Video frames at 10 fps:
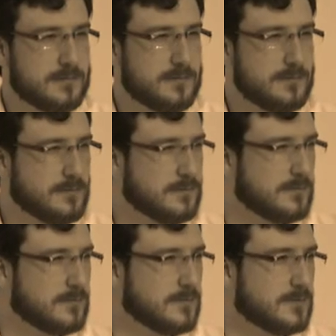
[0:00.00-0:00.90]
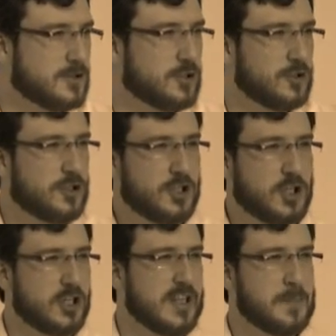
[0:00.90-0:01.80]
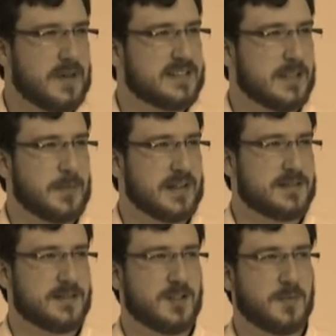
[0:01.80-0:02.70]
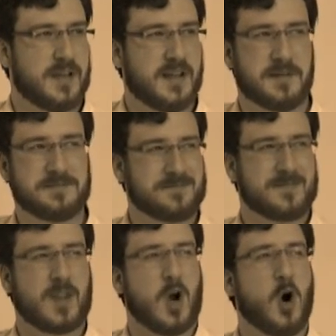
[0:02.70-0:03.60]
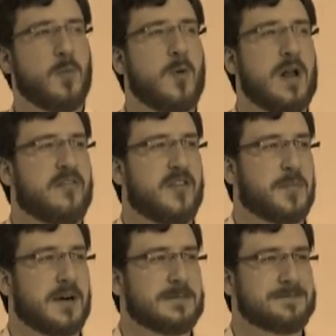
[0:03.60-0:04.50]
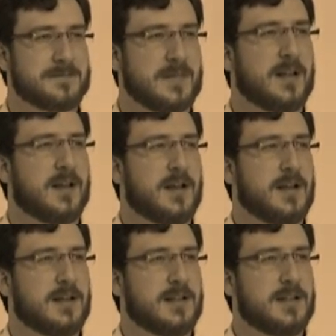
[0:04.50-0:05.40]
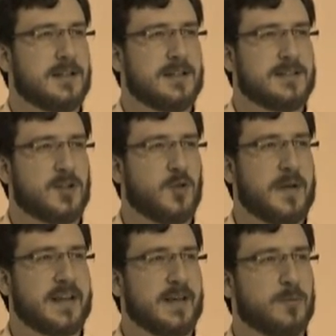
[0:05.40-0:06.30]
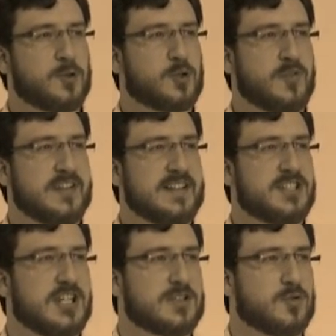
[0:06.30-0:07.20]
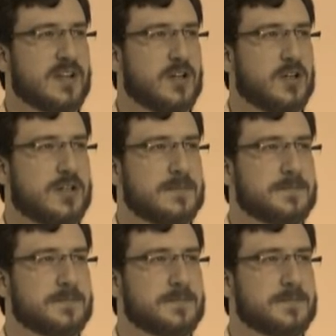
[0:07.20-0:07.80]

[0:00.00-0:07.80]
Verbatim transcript: Hmm, je ne connais pas cette personne, mais on ne me la fait pas. C'est le mec qui me suivait déjà tout à l'heure.